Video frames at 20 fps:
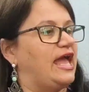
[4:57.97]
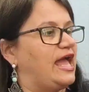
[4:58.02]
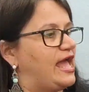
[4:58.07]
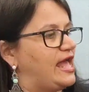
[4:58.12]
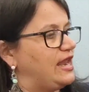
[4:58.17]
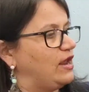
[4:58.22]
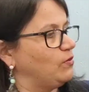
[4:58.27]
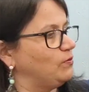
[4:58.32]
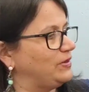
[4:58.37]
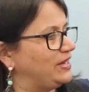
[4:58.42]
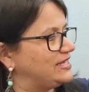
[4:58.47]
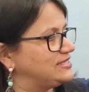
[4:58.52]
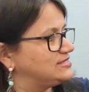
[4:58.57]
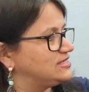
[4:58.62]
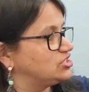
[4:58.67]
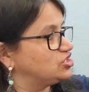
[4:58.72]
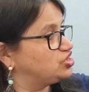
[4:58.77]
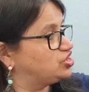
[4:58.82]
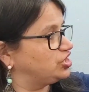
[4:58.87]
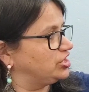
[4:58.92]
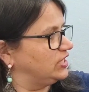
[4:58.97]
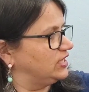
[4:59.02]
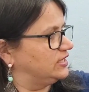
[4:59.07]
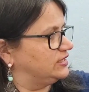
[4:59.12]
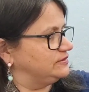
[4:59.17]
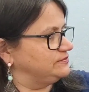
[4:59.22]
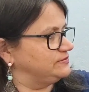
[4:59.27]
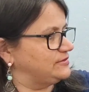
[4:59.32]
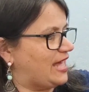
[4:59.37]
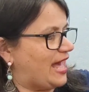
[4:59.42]
Ele é um blazer de
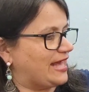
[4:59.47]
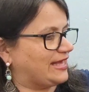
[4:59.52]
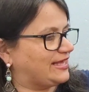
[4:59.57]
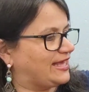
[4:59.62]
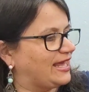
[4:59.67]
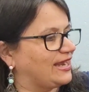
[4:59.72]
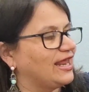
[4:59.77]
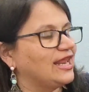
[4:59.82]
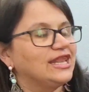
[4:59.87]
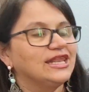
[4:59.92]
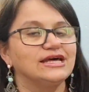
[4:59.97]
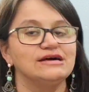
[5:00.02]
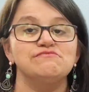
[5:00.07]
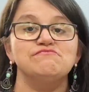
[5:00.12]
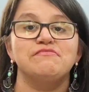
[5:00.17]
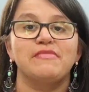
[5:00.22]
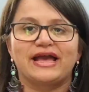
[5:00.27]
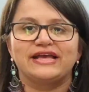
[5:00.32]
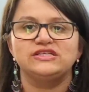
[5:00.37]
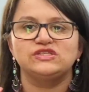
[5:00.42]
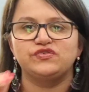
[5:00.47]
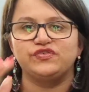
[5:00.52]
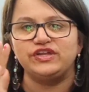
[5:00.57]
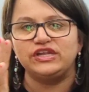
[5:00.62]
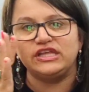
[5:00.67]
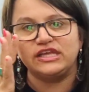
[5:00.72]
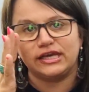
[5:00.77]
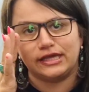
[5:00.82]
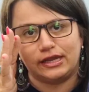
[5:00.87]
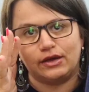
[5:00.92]
lã, aquela lã mais
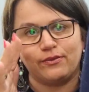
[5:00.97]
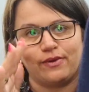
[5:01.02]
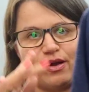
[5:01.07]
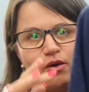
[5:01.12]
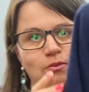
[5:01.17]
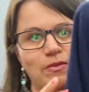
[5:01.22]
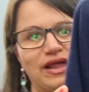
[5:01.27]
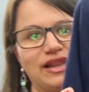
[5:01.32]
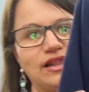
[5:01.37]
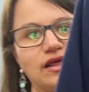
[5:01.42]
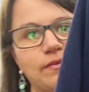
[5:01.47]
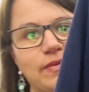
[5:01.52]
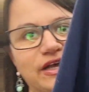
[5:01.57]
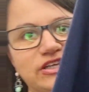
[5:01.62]
fininha, não é uma lã